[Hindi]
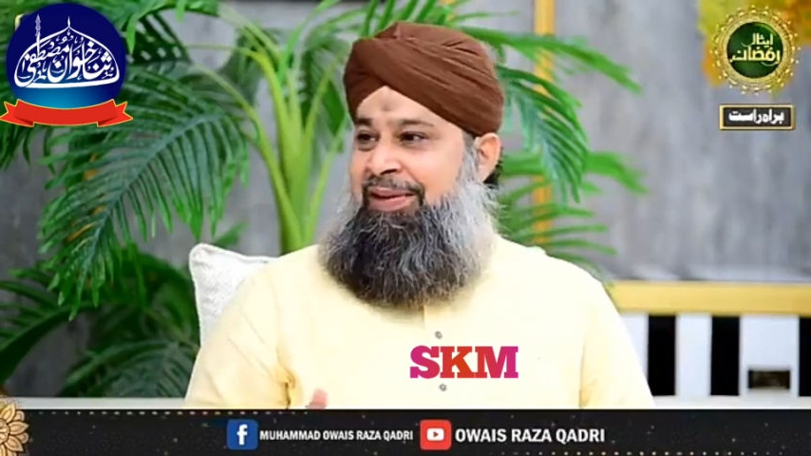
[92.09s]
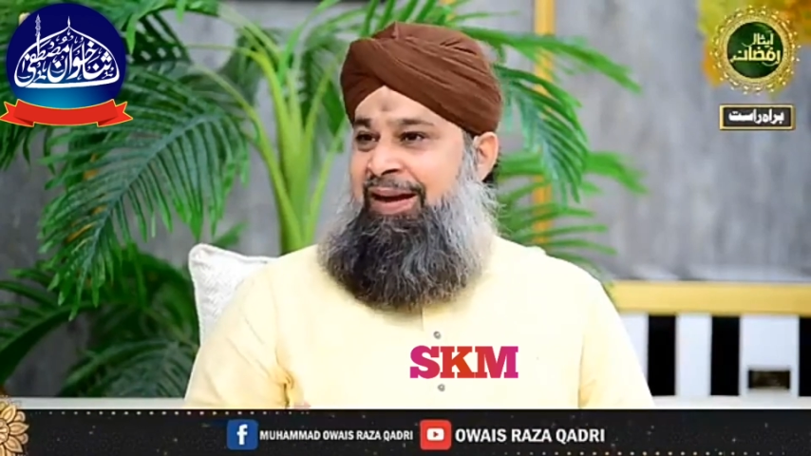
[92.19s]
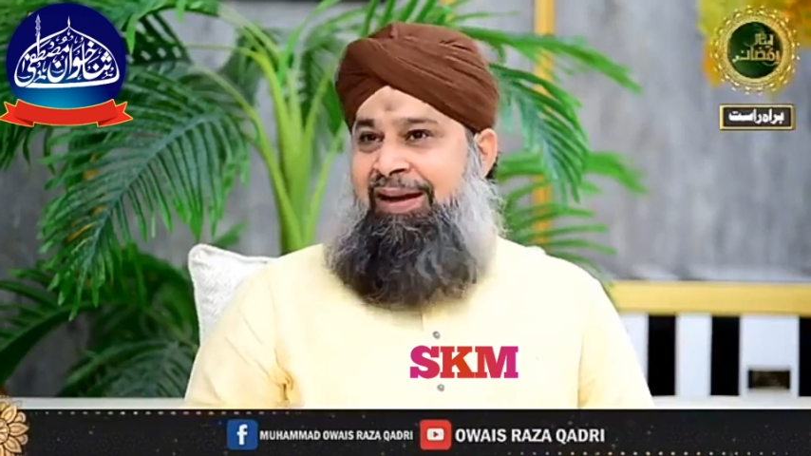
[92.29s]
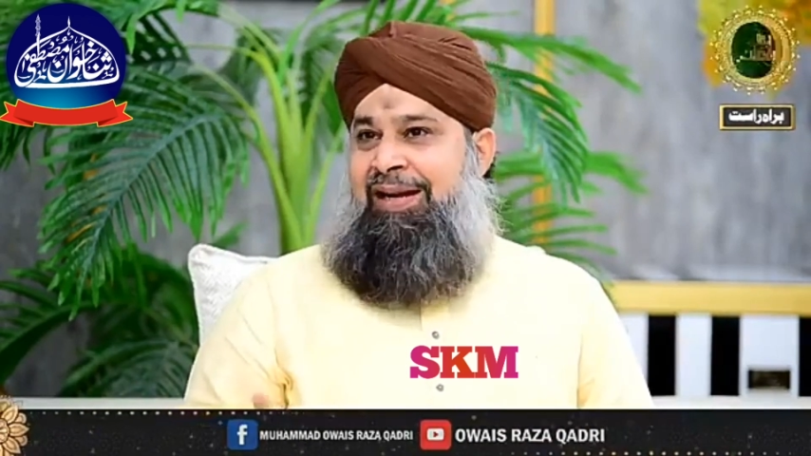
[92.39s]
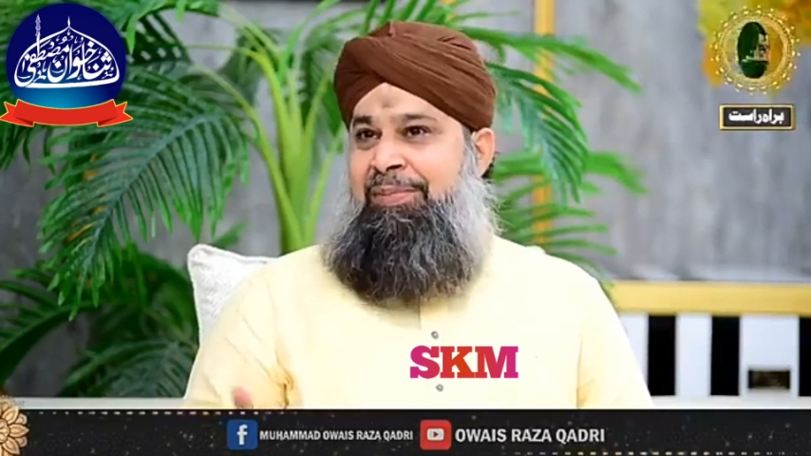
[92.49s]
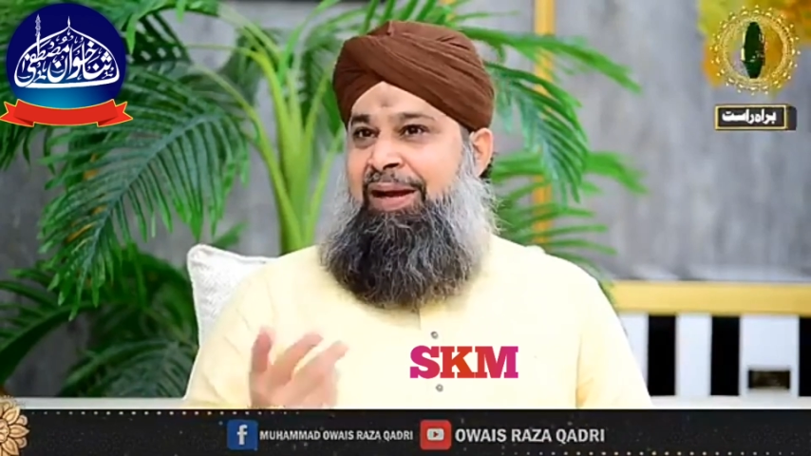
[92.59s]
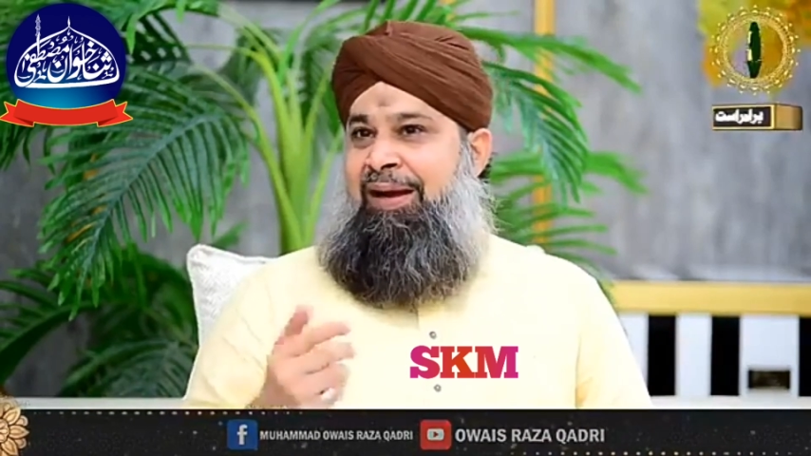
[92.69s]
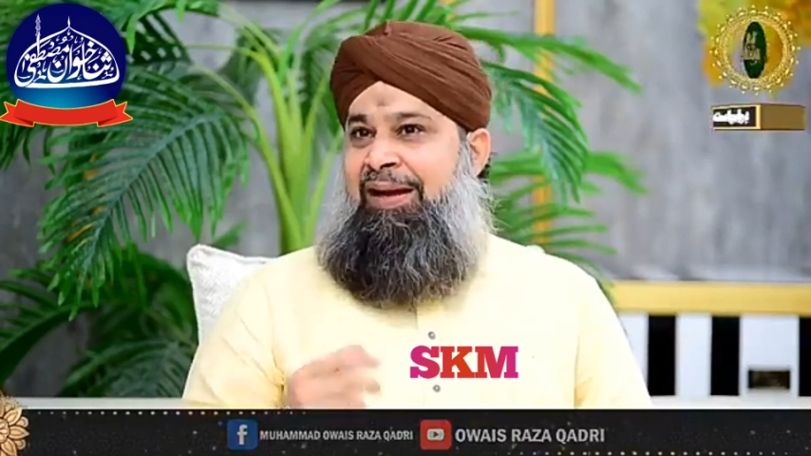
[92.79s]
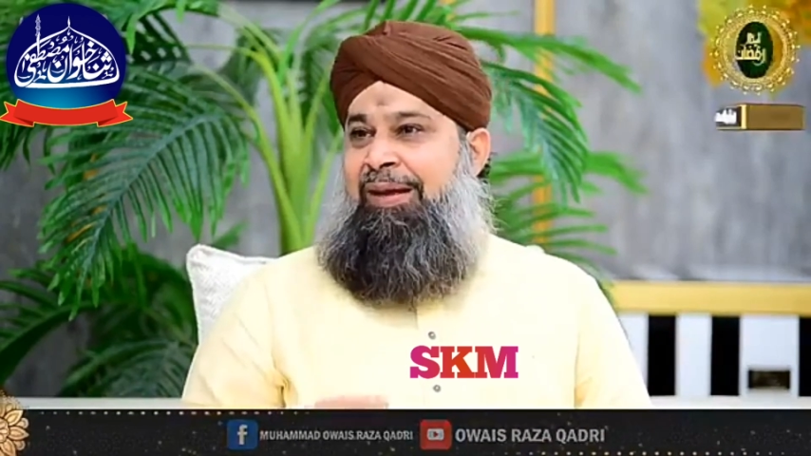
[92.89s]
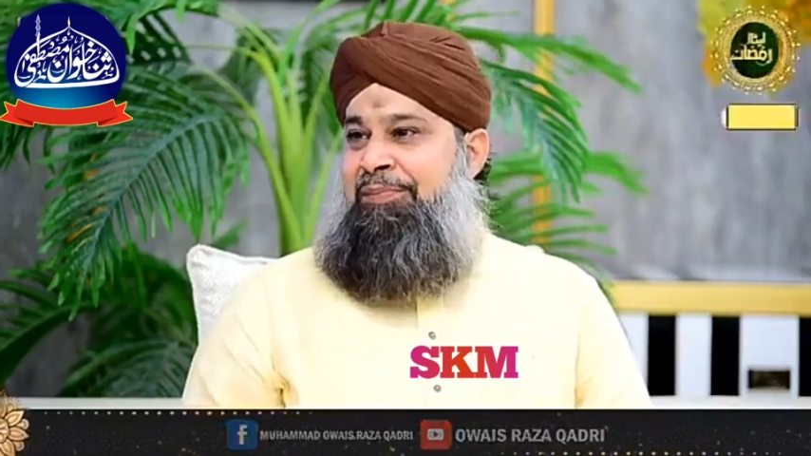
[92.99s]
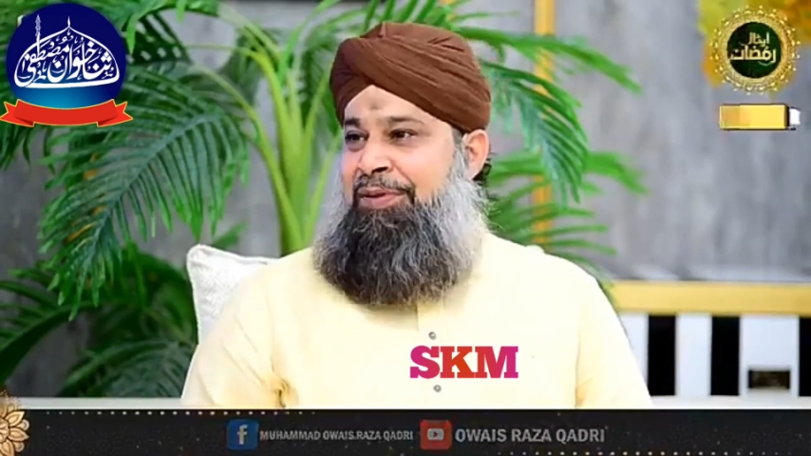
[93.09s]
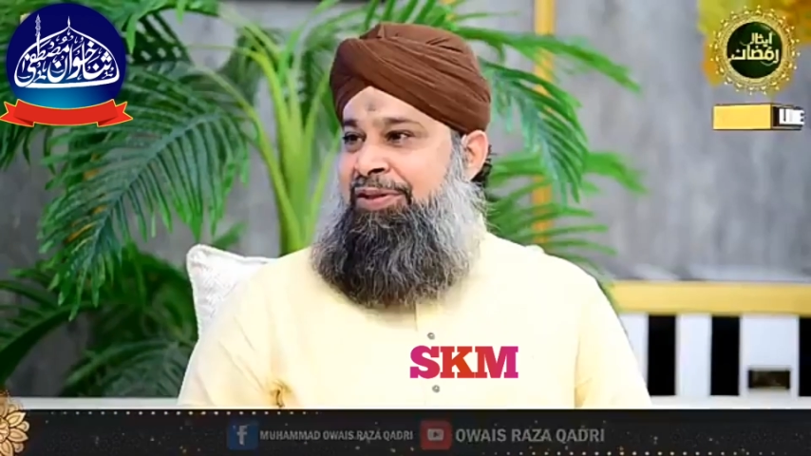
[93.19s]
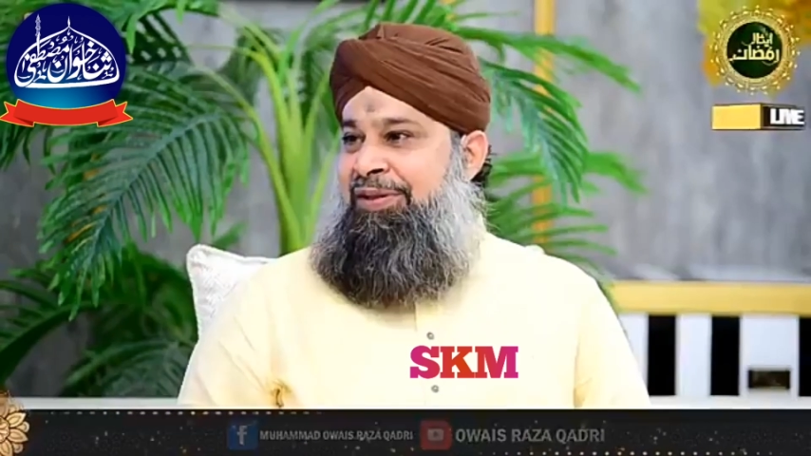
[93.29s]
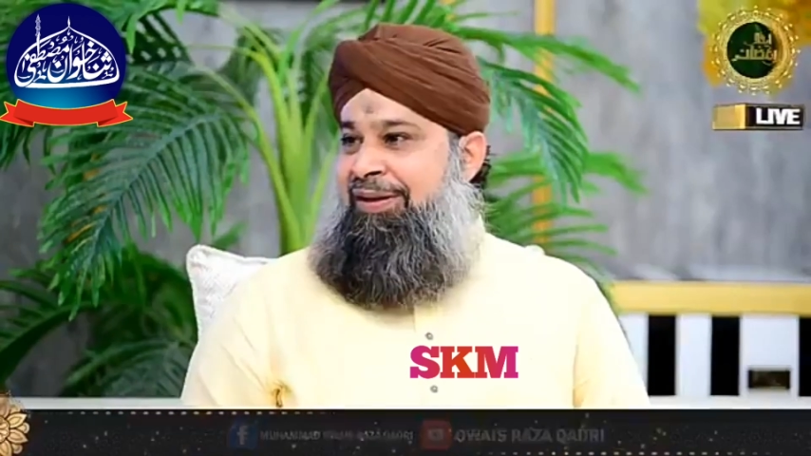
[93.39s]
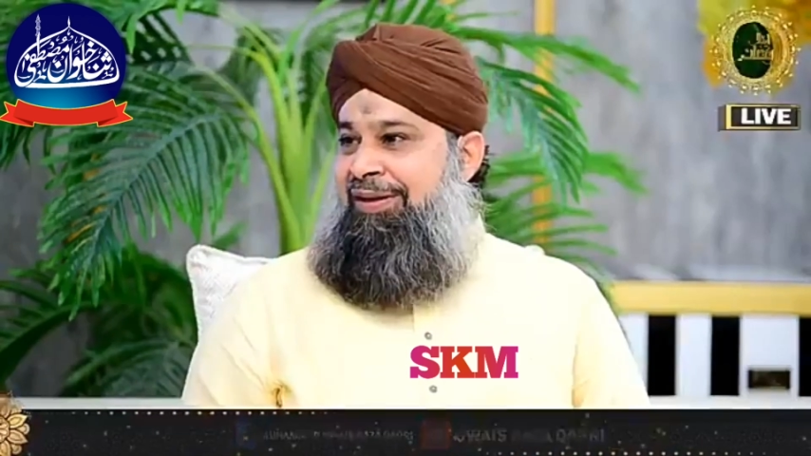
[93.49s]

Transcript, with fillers: आखिर में कलाम पेश करके